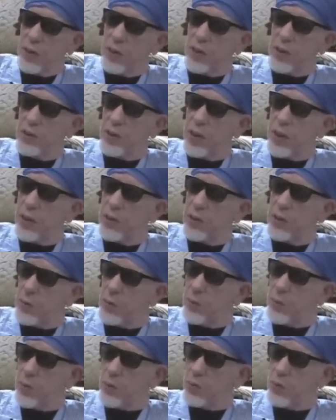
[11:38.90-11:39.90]
يجاز
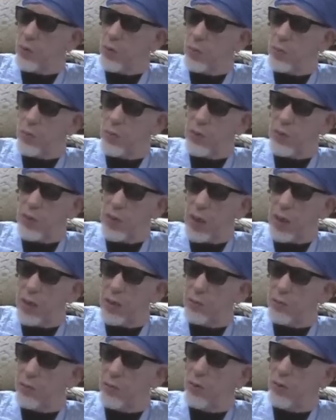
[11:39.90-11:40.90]
المطلوب منه
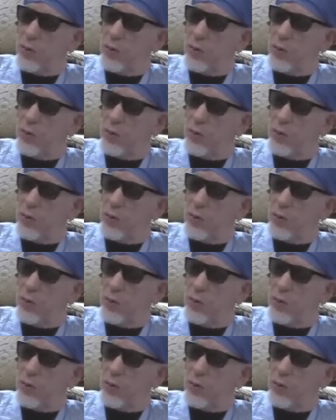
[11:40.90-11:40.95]
سلعة